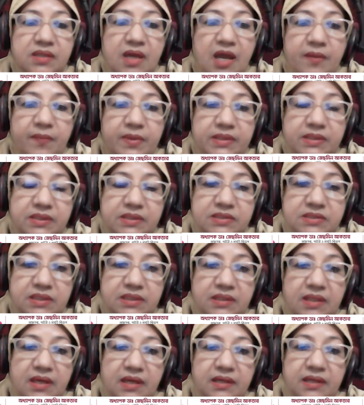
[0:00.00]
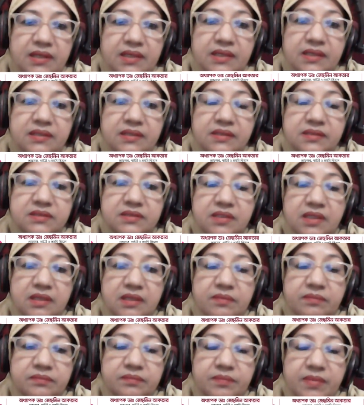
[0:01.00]
হাইপারটেনশন থাকলে সেই
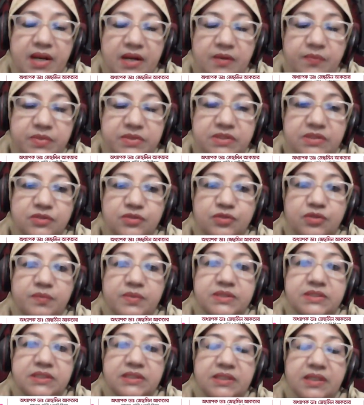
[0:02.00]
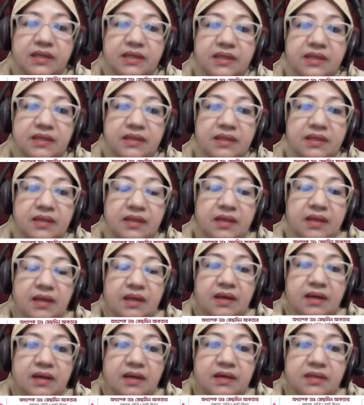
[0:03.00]
ব্লাড প্রেশার যদি বেশি থাকে
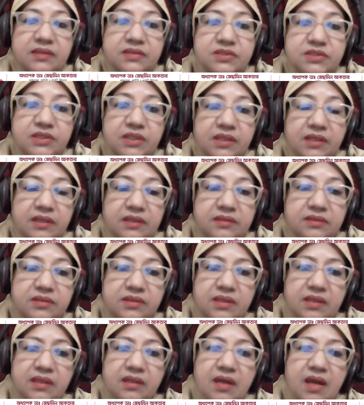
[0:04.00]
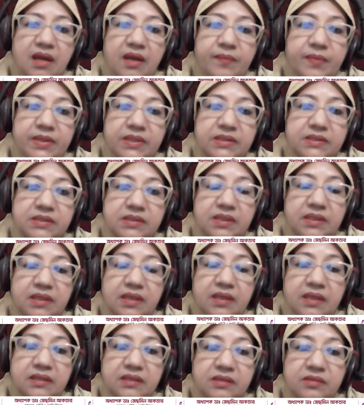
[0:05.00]
সেক্ষেত্রে হাইপারটেনশনের
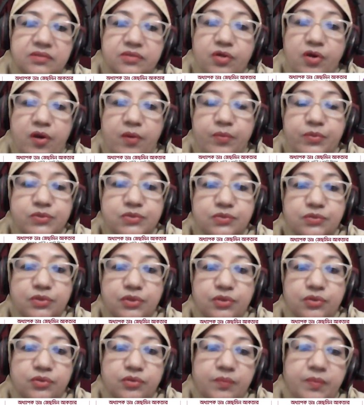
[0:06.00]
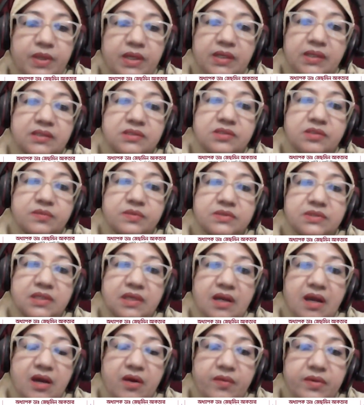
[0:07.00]
সব ওষুধ কিন্তু প্রেগনেন্সি
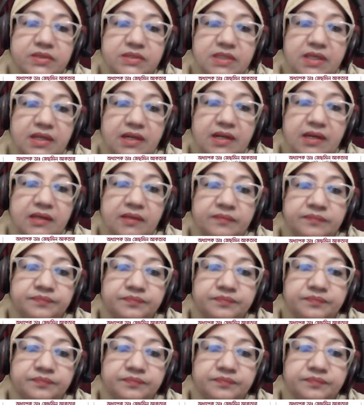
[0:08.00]
অবস্থায় খাওয়া যায় না